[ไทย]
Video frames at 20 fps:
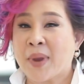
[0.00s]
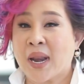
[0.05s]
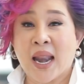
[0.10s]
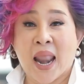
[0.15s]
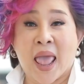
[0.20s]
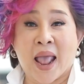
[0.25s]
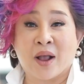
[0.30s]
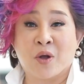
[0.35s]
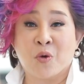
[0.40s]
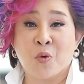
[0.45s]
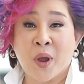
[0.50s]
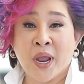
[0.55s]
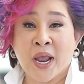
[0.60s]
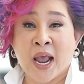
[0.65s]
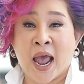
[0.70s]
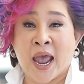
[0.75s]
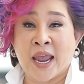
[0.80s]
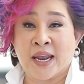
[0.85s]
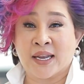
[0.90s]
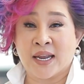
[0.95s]
เป็นแหล่งกล้วย
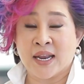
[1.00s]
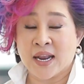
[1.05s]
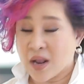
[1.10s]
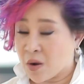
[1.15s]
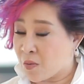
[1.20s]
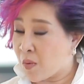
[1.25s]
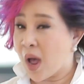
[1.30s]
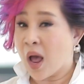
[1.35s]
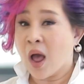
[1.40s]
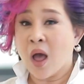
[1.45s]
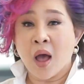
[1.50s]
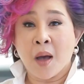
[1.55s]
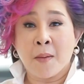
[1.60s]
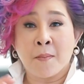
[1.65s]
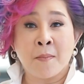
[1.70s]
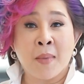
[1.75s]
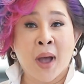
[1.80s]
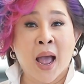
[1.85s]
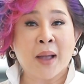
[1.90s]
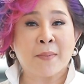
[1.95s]
ไข่ที่เรียกว่า
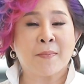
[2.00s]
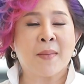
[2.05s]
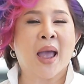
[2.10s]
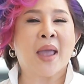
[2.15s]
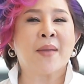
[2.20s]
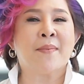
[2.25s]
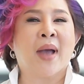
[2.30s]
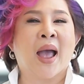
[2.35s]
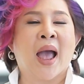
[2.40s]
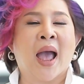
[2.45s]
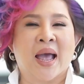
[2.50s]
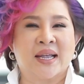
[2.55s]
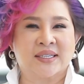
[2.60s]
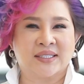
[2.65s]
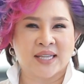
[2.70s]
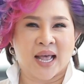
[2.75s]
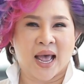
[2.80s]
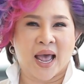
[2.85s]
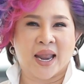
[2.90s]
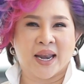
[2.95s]
มากมายมหา
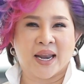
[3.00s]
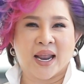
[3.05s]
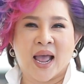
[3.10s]
ศาล